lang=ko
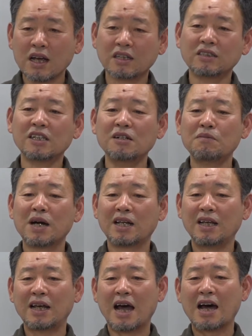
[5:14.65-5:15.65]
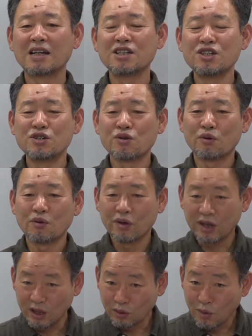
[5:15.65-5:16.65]
그들만이 아는 지역으로
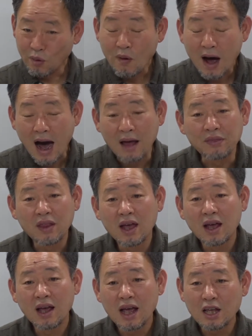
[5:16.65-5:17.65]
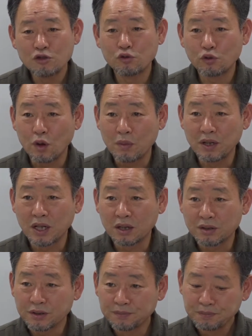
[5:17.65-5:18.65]
이렇게 또 안내해 주기도 합니다.
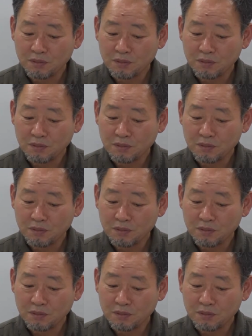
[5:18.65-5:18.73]
그래서